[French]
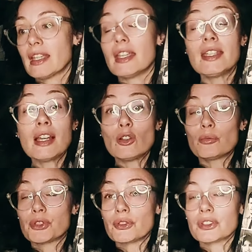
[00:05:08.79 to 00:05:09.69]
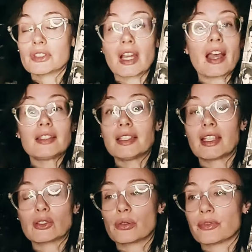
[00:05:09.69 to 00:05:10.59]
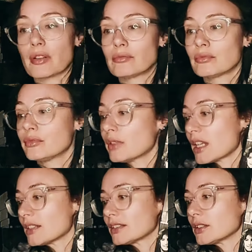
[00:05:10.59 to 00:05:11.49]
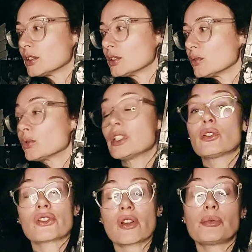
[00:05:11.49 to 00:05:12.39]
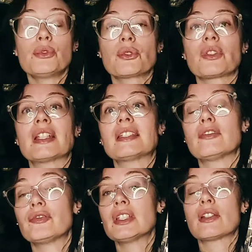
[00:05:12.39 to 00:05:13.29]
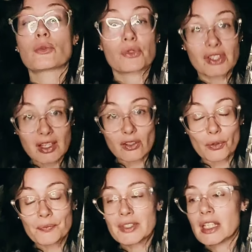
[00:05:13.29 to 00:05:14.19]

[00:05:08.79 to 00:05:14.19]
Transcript: Et il y a l'ambiance années 80. Voilà, c'est, on est dans un, en plus, on a avec des filles, elles ont 16 ans.